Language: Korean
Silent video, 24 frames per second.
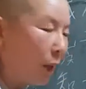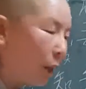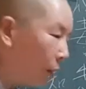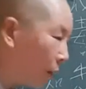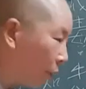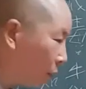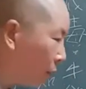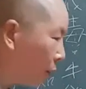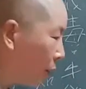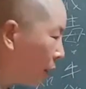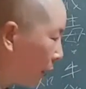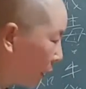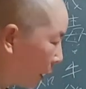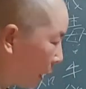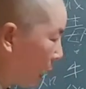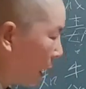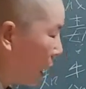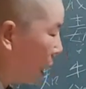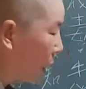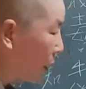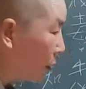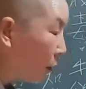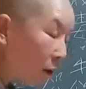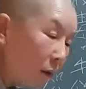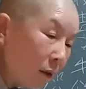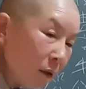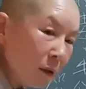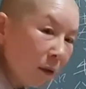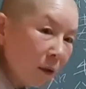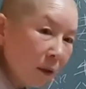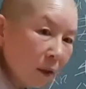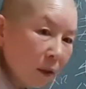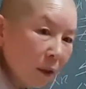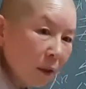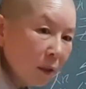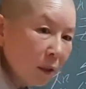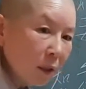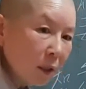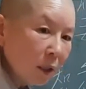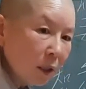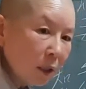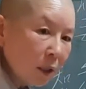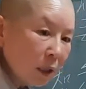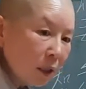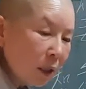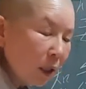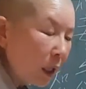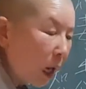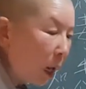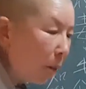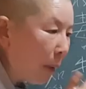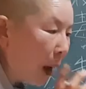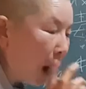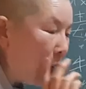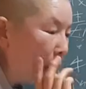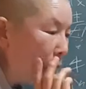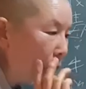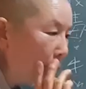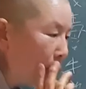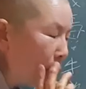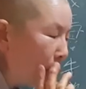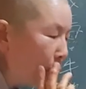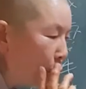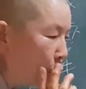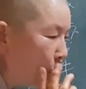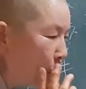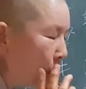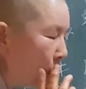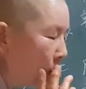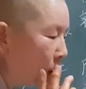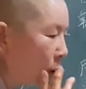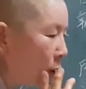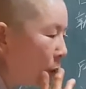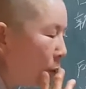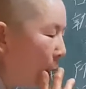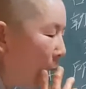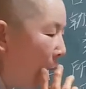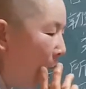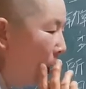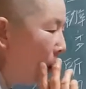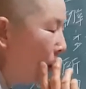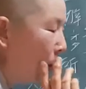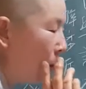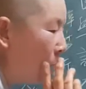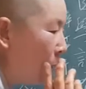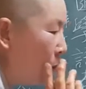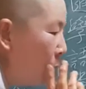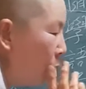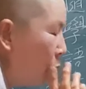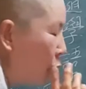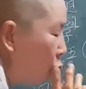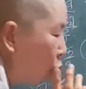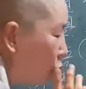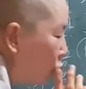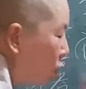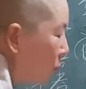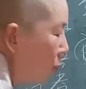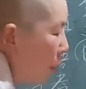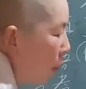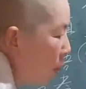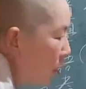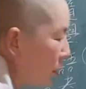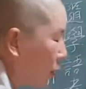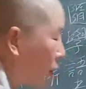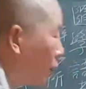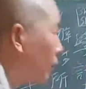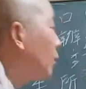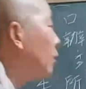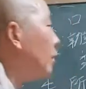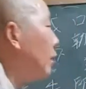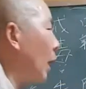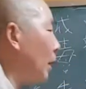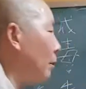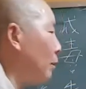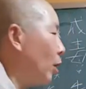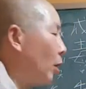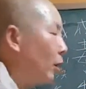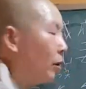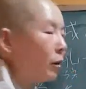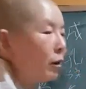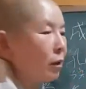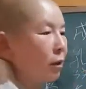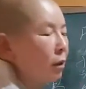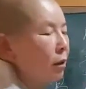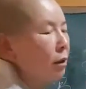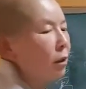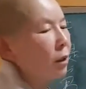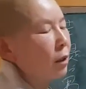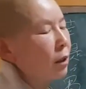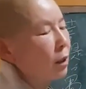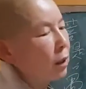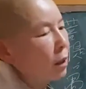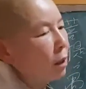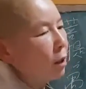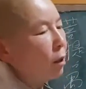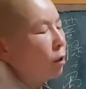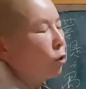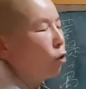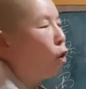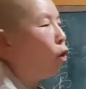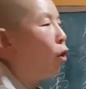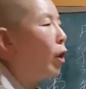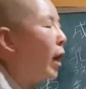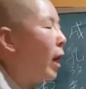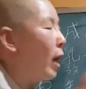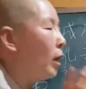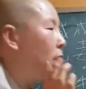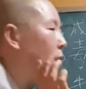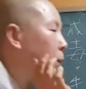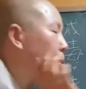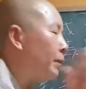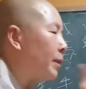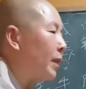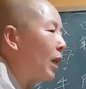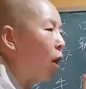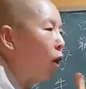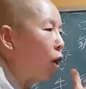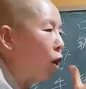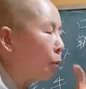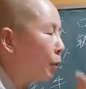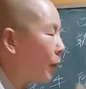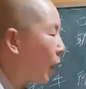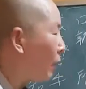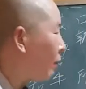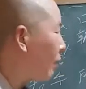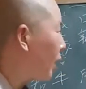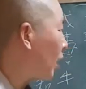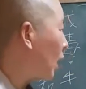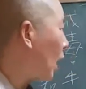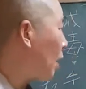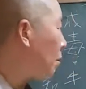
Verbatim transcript: 이 말이거든 이게. 어? 네가 마음만 비우면 그 마음만 비우고 그 법을 듣는다면 너의 쉽다 어렵다는